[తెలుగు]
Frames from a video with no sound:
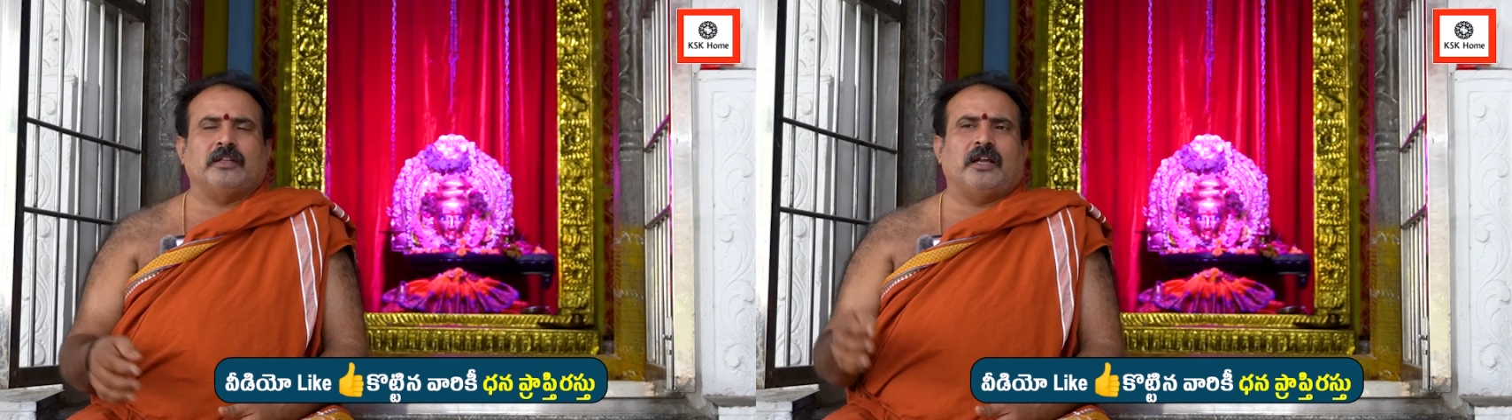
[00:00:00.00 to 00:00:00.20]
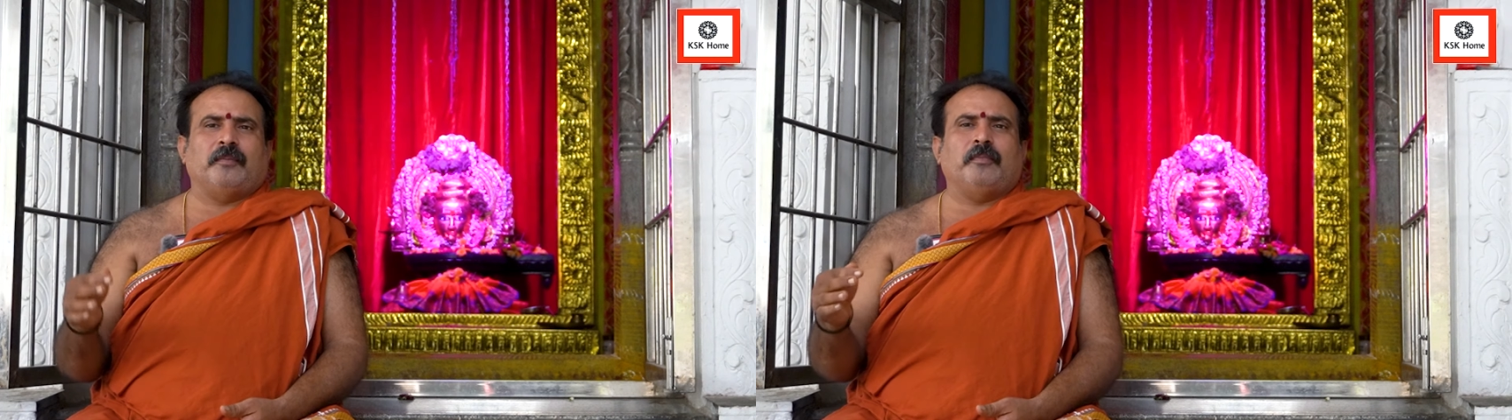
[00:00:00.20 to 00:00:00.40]

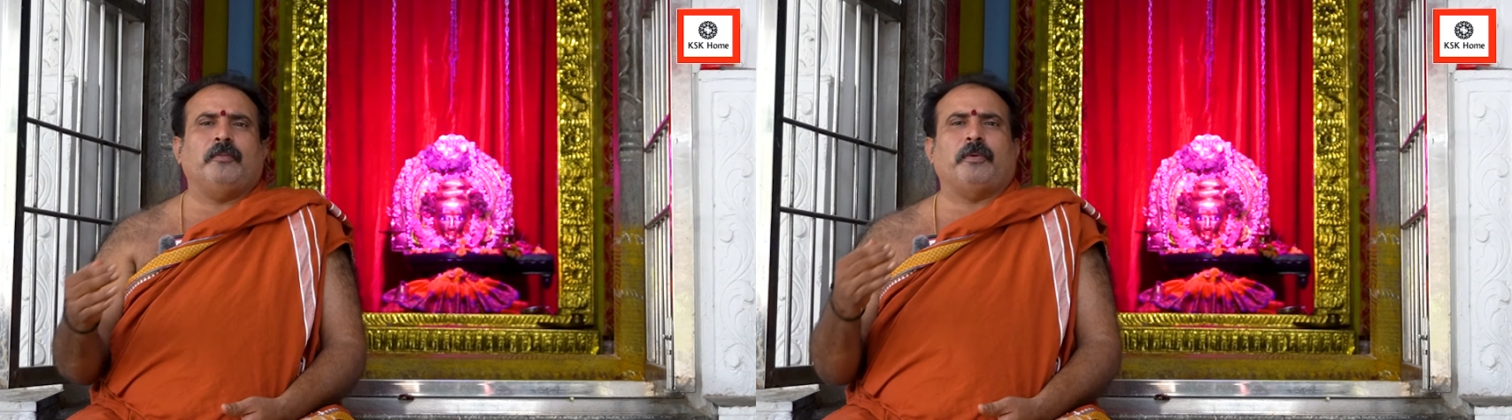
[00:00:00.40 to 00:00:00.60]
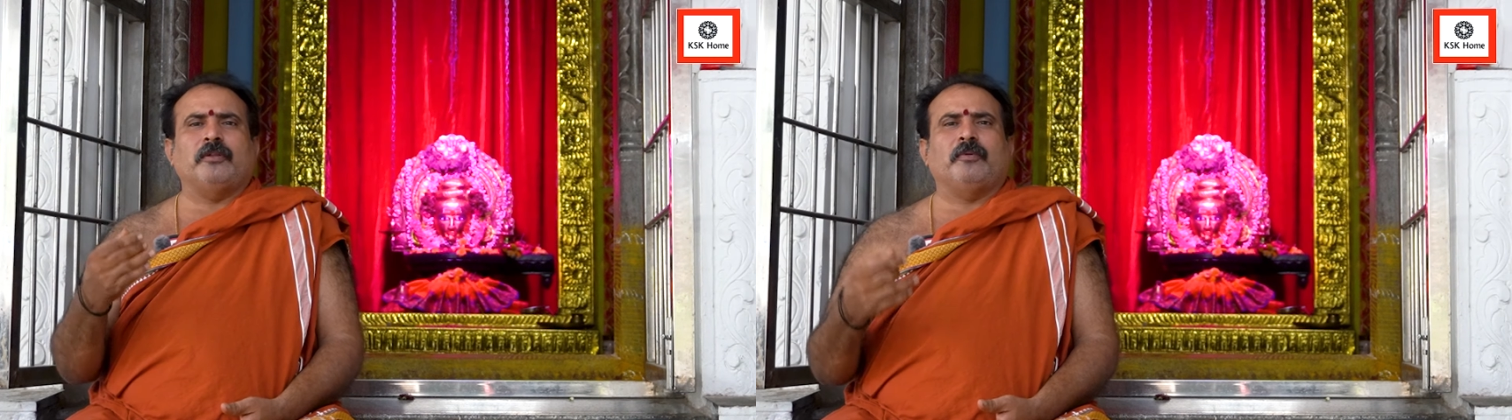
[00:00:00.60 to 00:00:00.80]
దాని
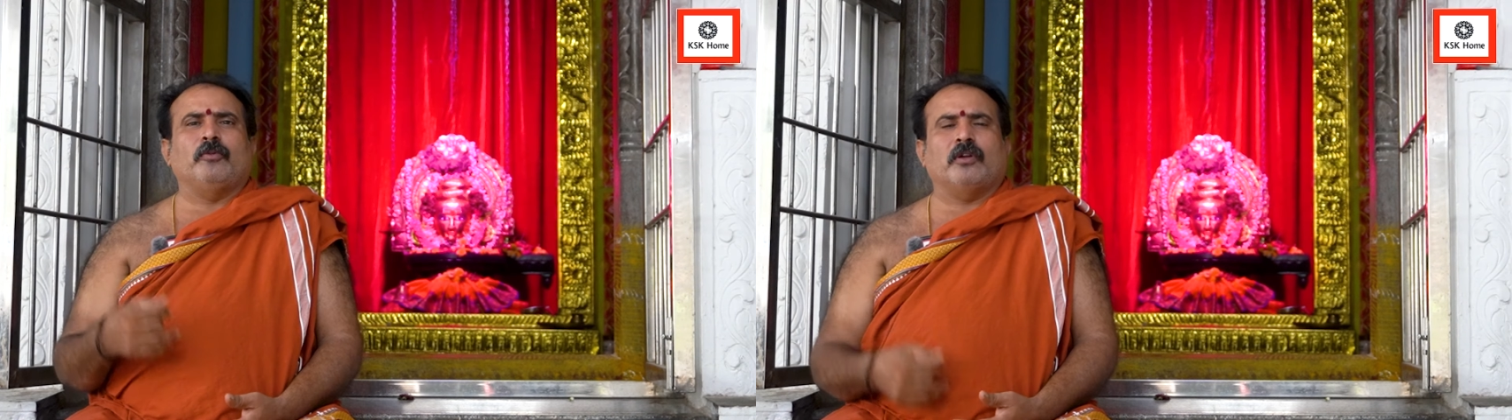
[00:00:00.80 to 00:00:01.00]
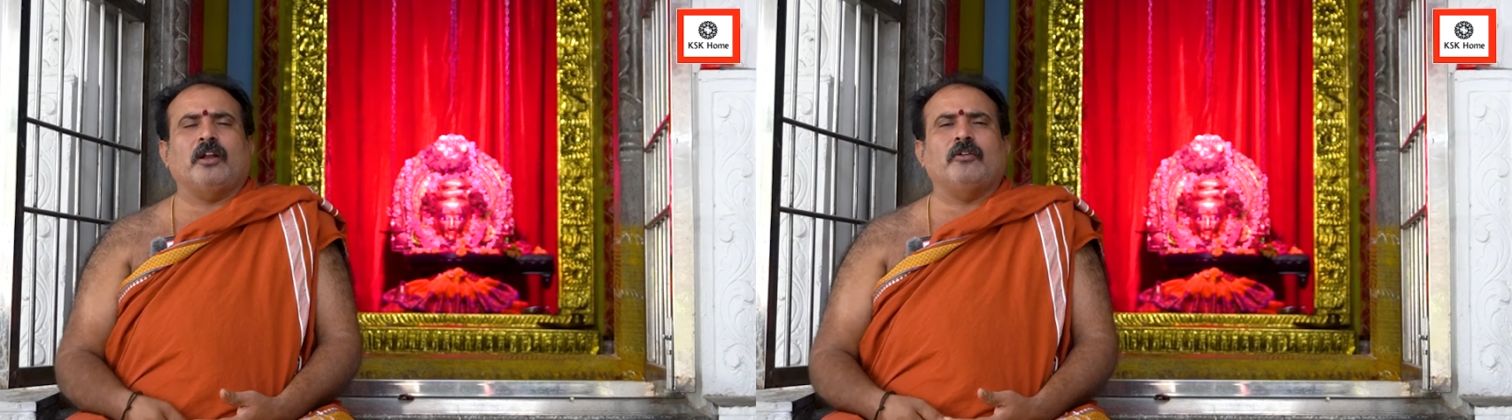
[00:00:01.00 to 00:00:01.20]
ఎంబడి పది
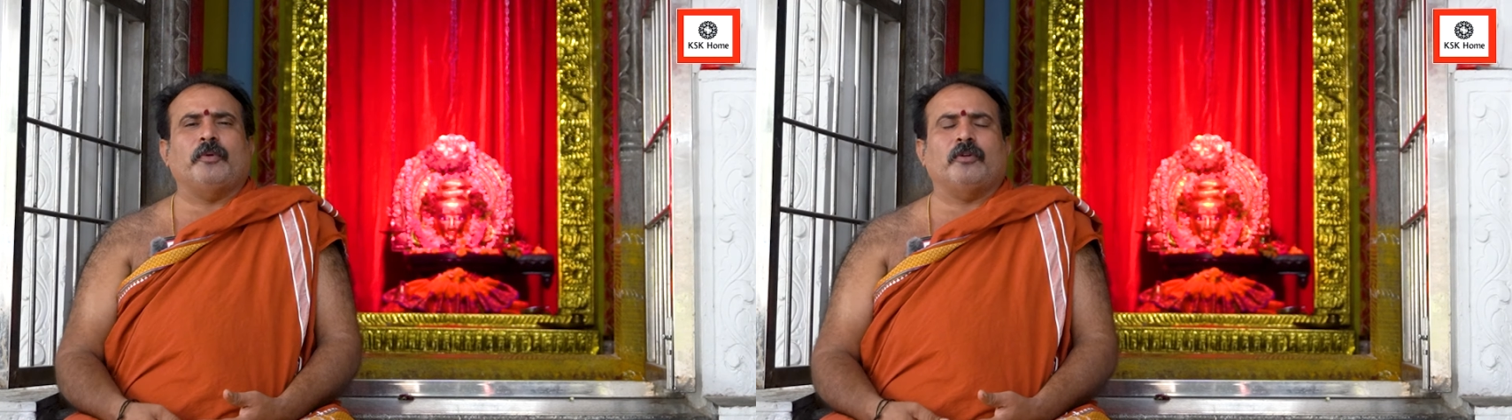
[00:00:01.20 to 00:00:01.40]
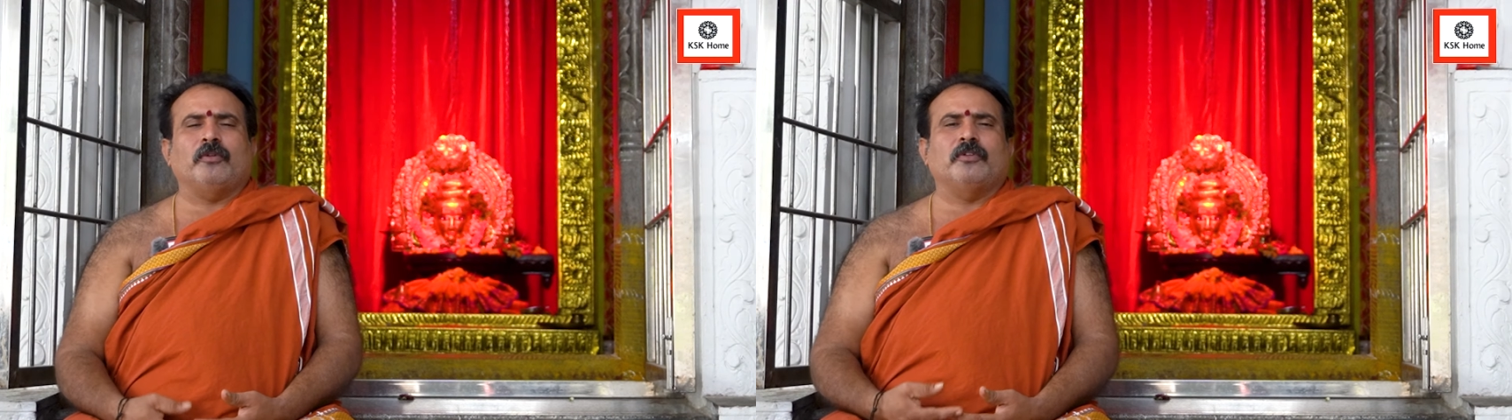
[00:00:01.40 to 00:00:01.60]
గుర్రాలను
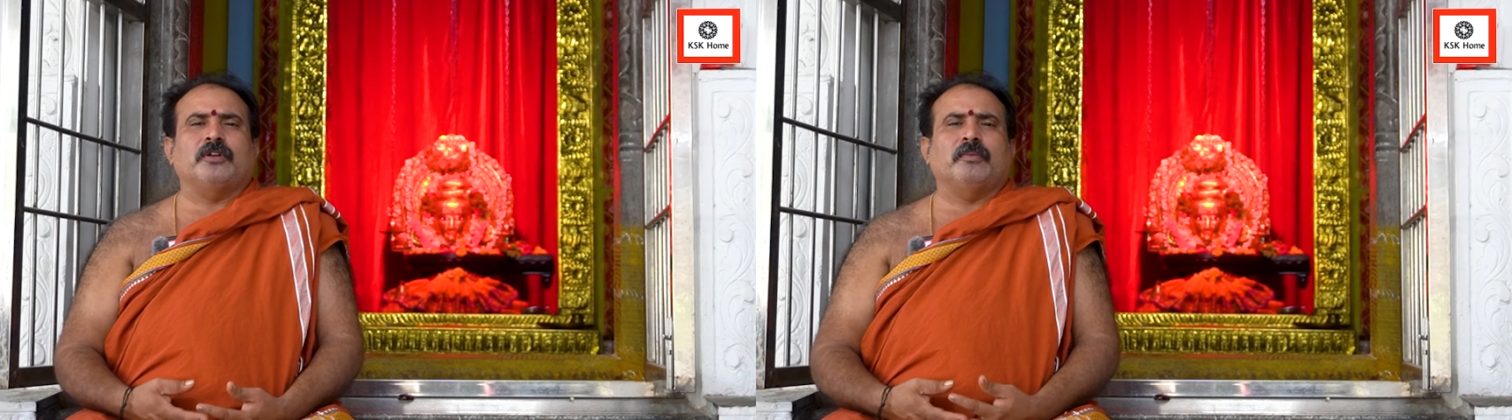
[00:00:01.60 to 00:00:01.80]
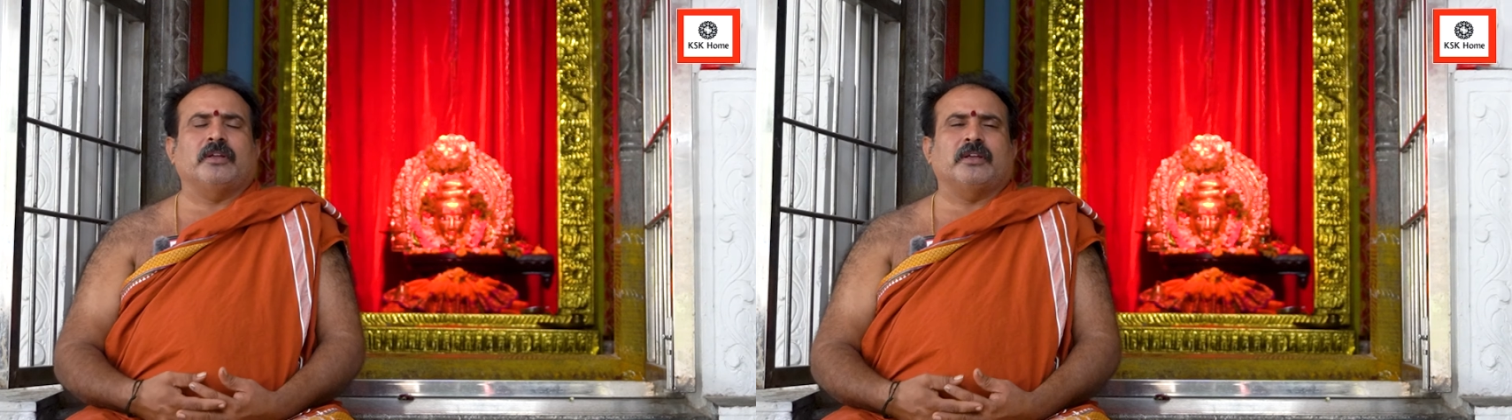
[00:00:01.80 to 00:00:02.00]
పెట్టుకొని
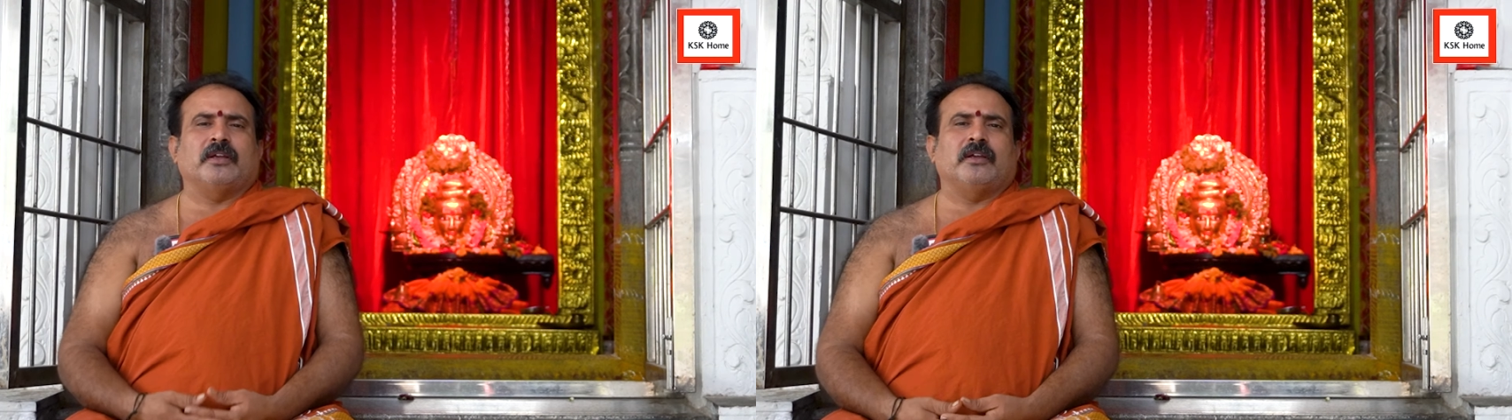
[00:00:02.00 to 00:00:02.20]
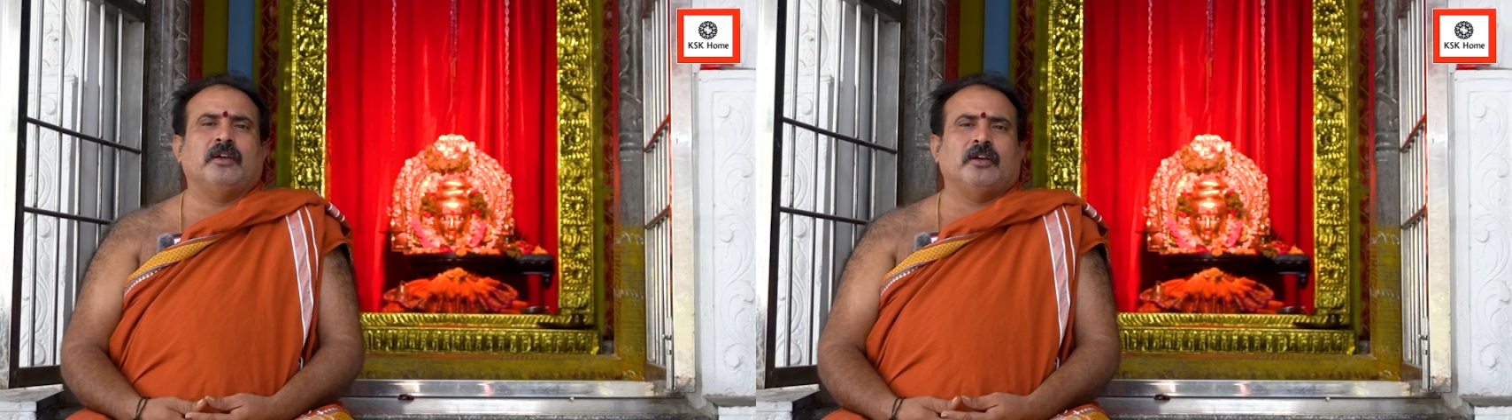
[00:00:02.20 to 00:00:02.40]

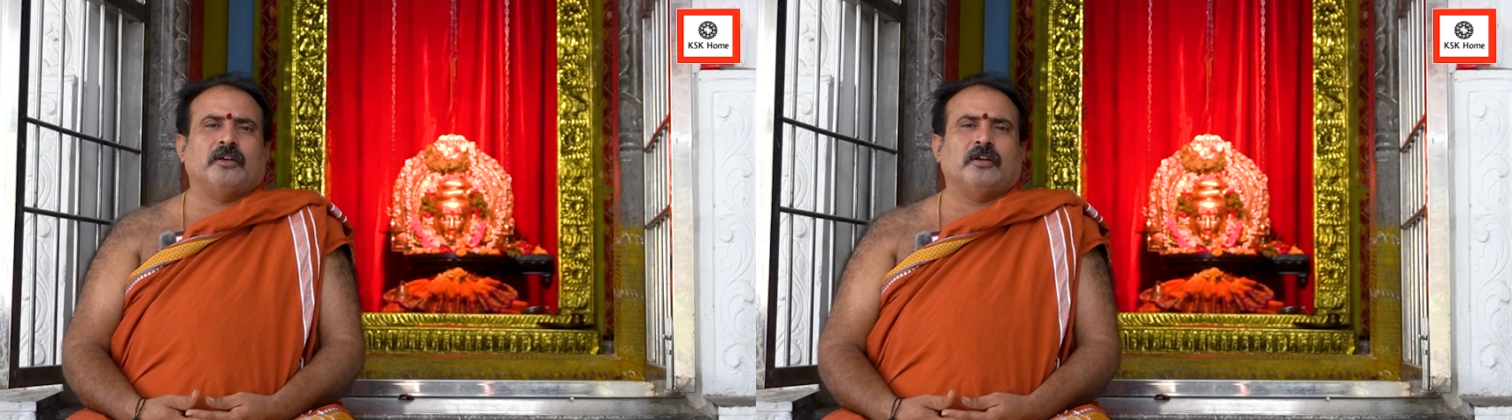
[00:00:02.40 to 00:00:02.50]
వచ్చేటప్పటికి